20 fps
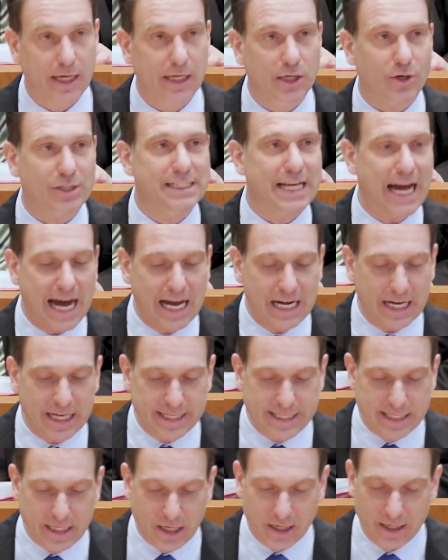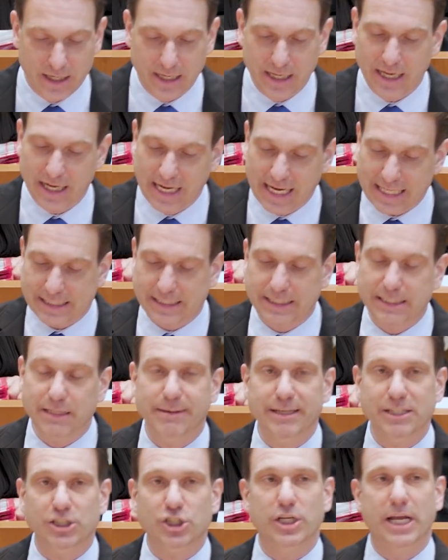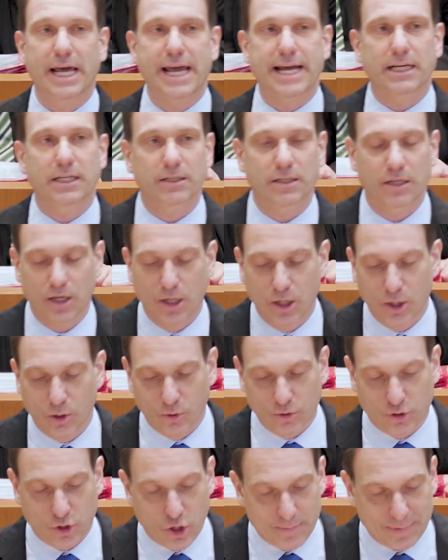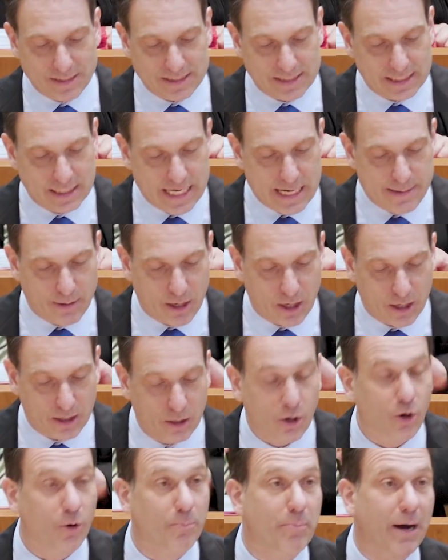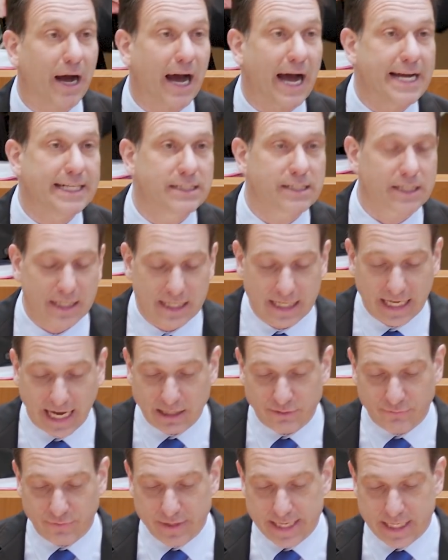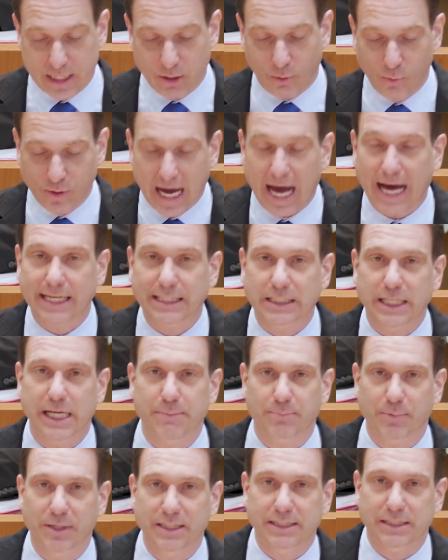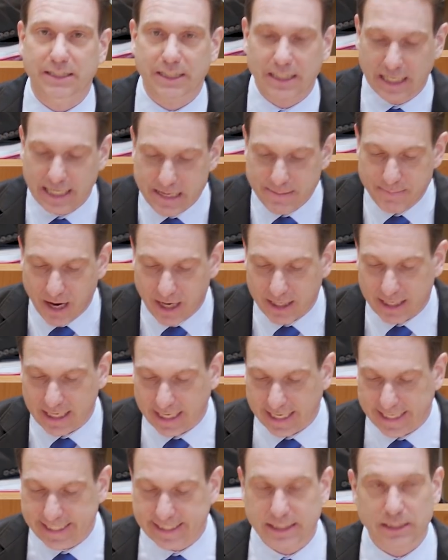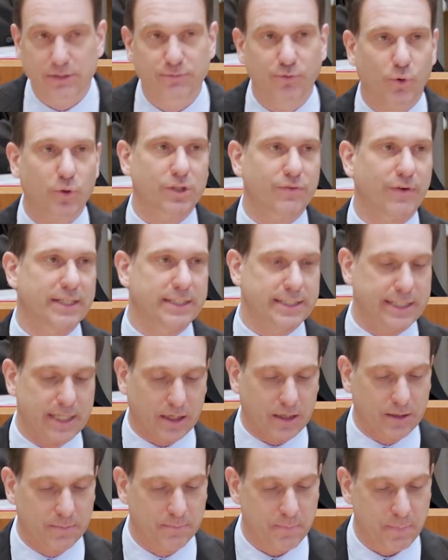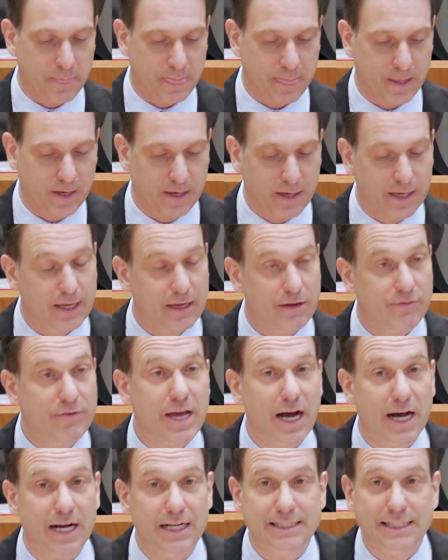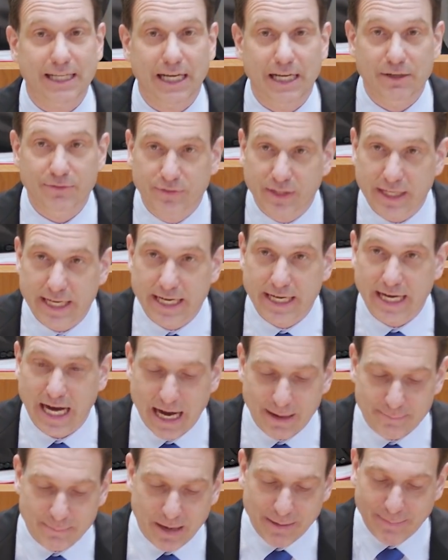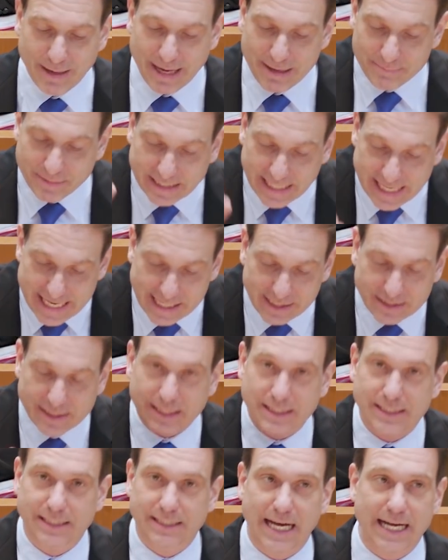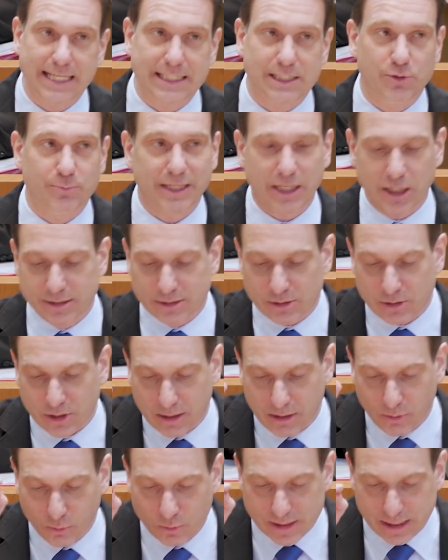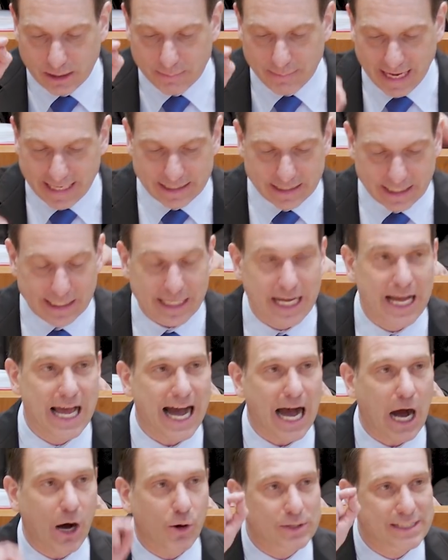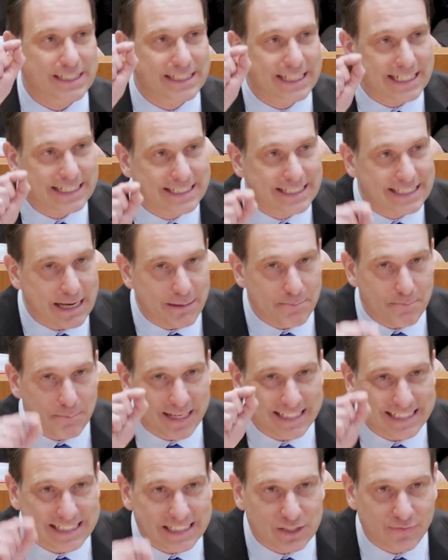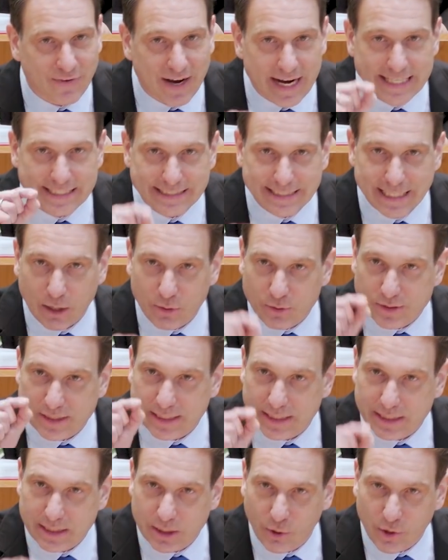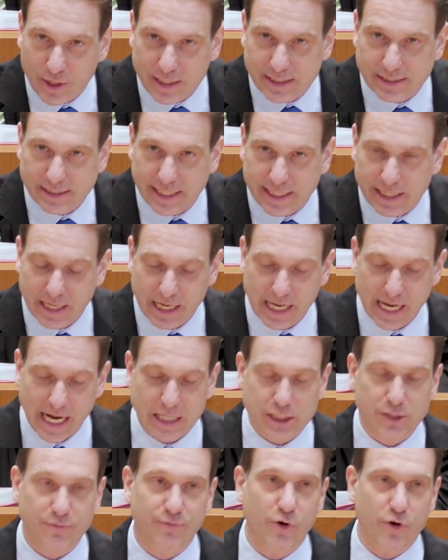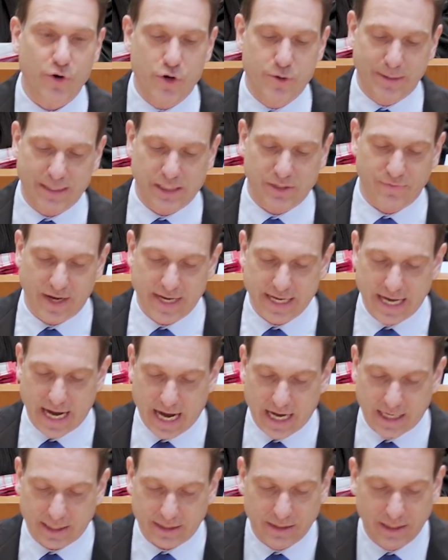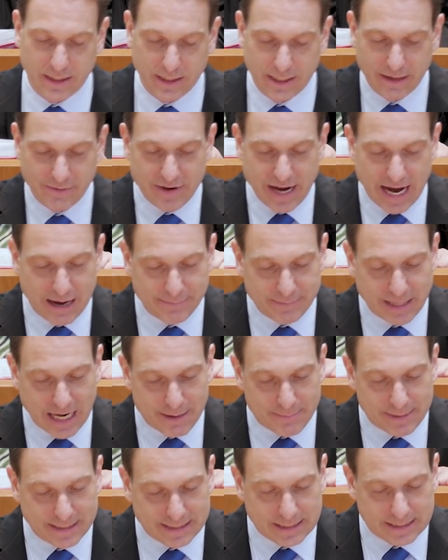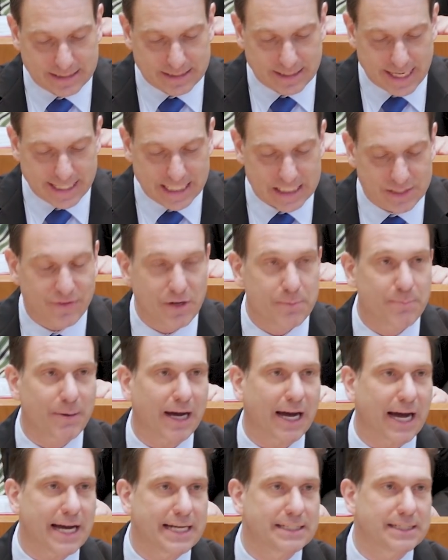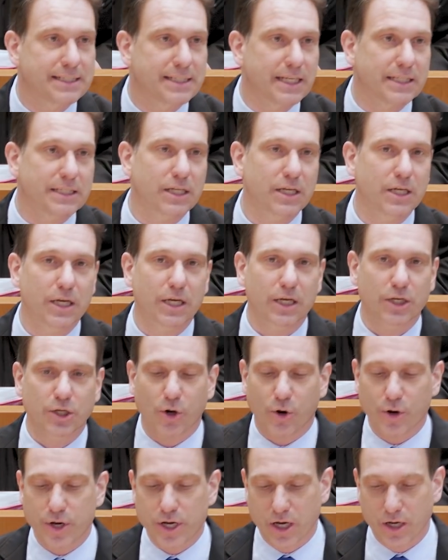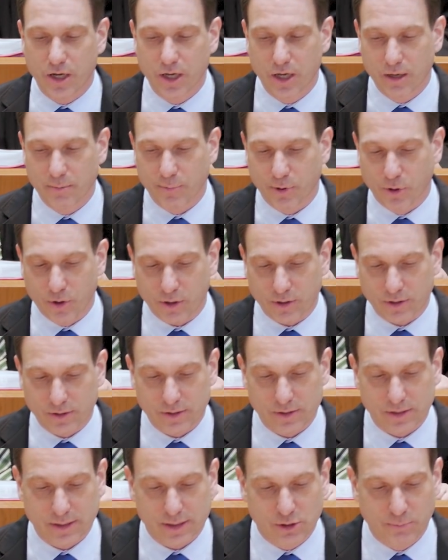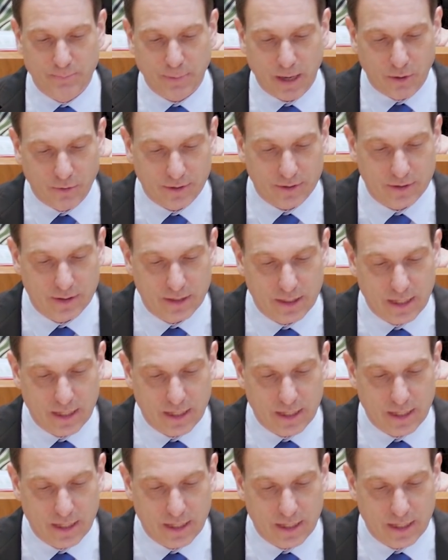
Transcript: Doch Sie alle hier lassen die Menschen hängen und kümmern sich lieber um breitere Radwege oder angeblich klimagerechte Wohnquartiere. Wir als AfD haben aber im Gegensatz dazu mit unserem Antrag aus Dezember 2019, also vor über zwei Jahren, wir haben damit gezeigt, dass wir bereit sind, neue Brücken zu bauen.